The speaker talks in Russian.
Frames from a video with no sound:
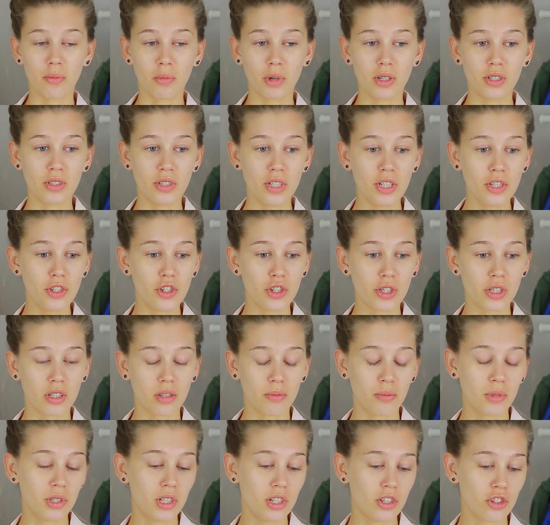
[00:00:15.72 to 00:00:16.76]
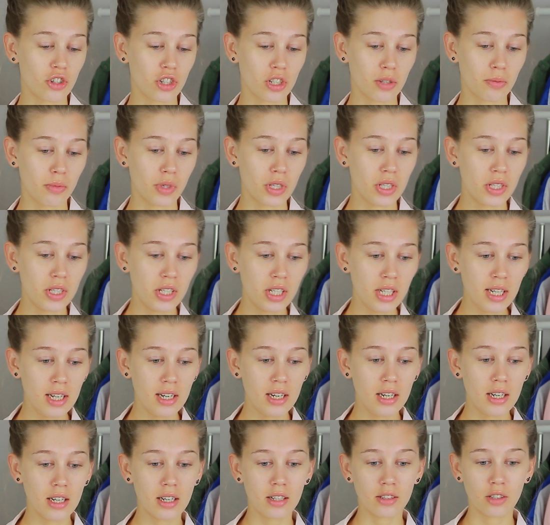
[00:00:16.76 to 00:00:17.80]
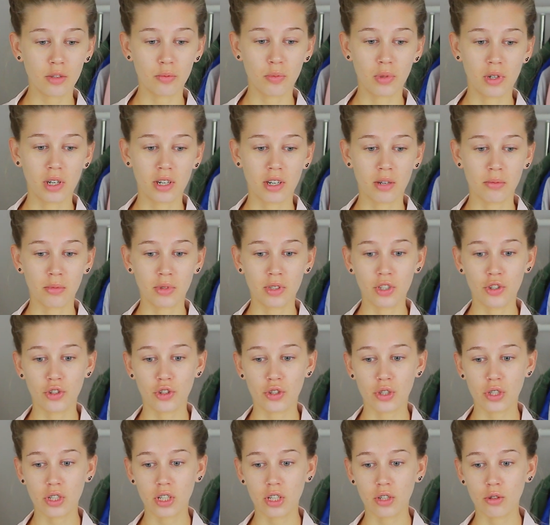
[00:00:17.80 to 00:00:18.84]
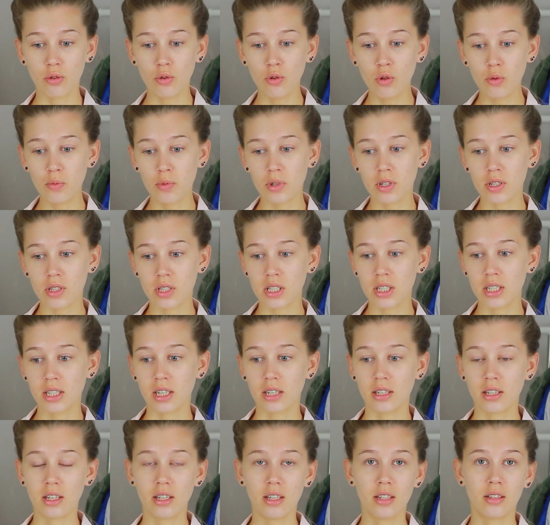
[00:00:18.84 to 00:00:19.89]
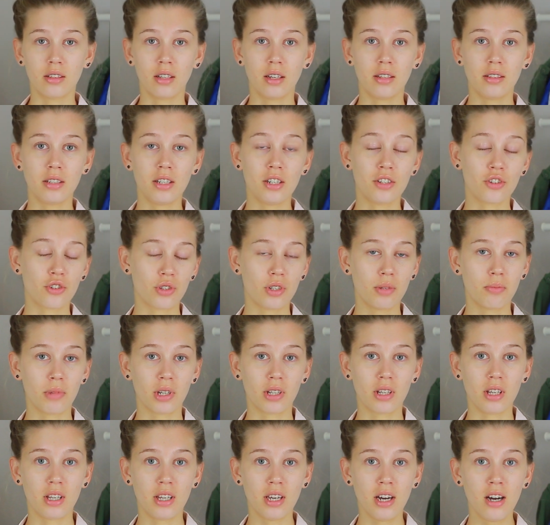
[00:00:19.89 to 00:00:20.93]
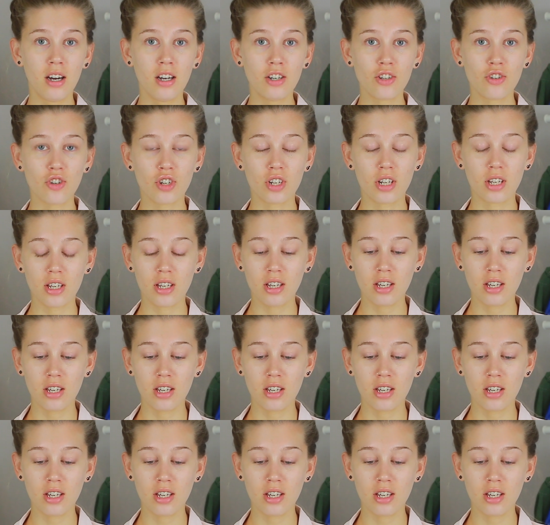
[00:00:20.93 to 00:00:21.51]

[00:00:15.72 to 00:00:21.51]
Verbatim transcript: романтическом и нежном стиле. Это были романтические образы, какие-то нежные макияжи.